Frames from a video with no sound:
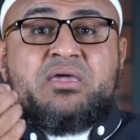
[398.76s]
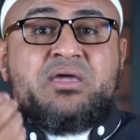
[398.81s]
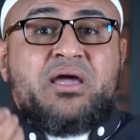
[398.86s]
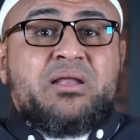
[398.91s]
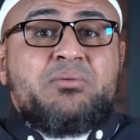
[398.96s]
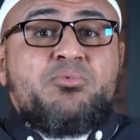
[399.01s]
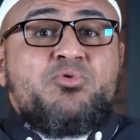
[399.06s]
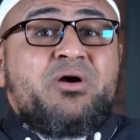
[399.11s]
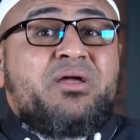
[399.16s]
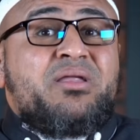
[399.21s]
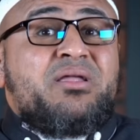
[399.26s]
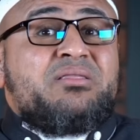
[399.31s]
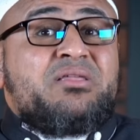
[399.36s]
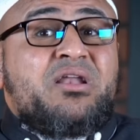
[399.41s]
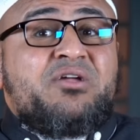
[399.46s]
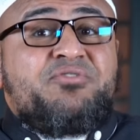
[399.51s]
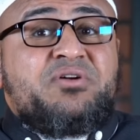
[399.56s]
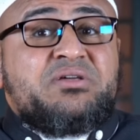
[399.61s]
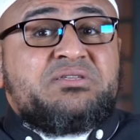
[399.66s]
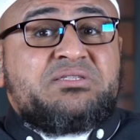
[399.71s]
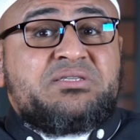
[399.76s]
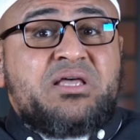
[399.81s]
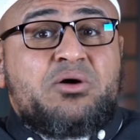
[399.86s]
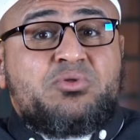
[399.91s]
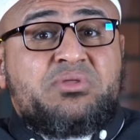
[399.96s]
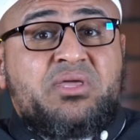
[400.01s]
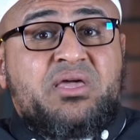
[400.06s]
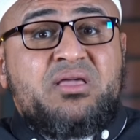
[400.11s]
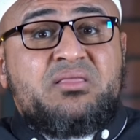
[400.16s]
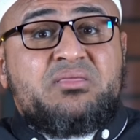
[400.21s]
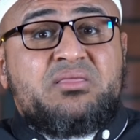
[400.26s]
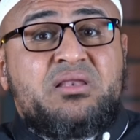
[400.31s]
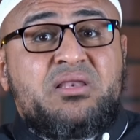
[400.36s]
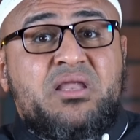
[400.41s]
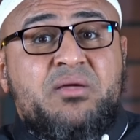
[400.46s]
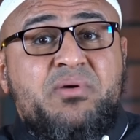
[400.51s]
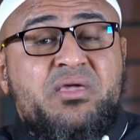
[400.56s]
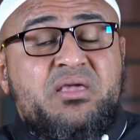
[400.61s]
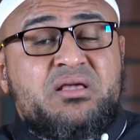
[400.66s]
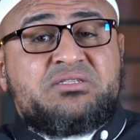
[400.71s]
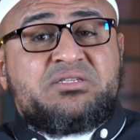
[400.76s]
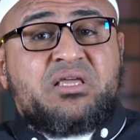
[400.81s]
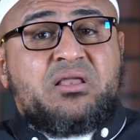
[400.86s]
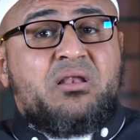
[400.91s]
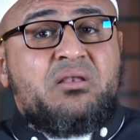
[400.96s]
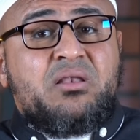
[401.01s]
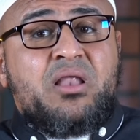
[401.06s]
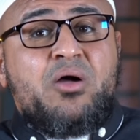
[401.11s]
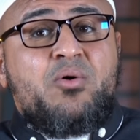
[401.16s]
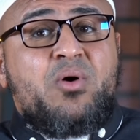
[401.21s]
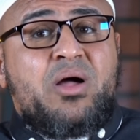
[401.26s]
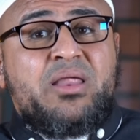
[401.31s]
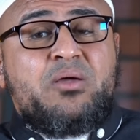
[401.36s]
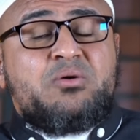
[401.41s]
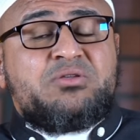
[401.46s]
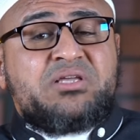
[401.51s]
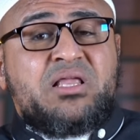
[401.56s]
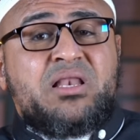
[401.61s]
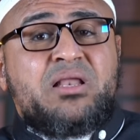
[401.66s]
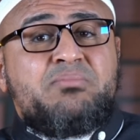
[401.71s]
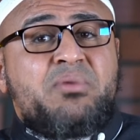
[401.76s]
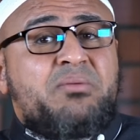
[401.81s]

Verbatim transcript: يعني مجرد رفع الصوت عند النبي صلى الله عليه وسلم